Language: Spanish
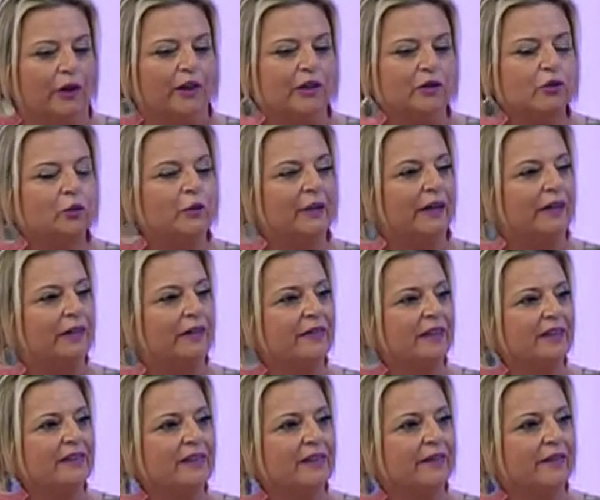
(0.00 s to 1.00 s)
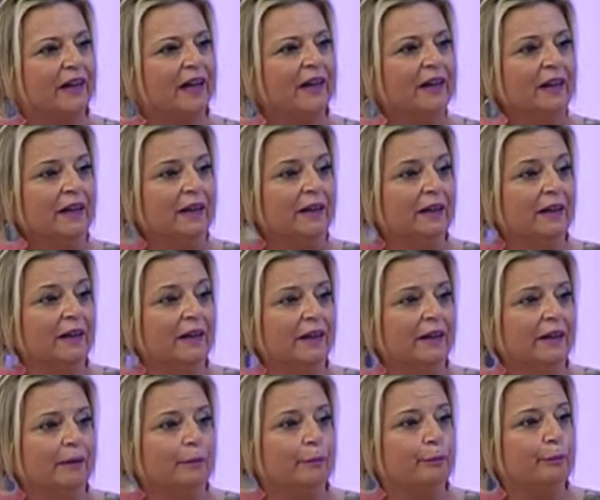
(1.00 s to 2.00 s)
es una necesidad y...
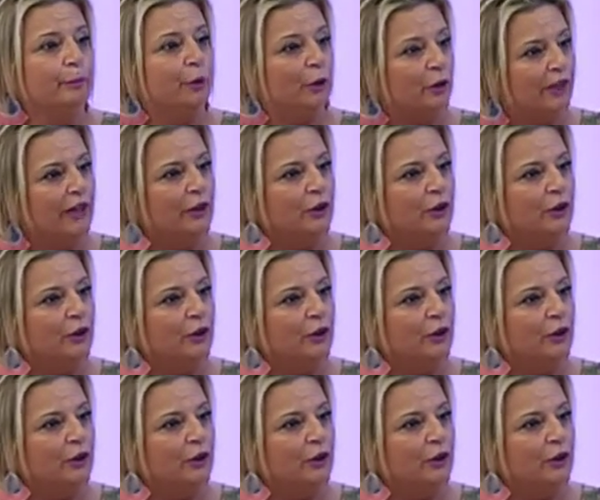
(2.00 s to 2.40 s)
¿Por qué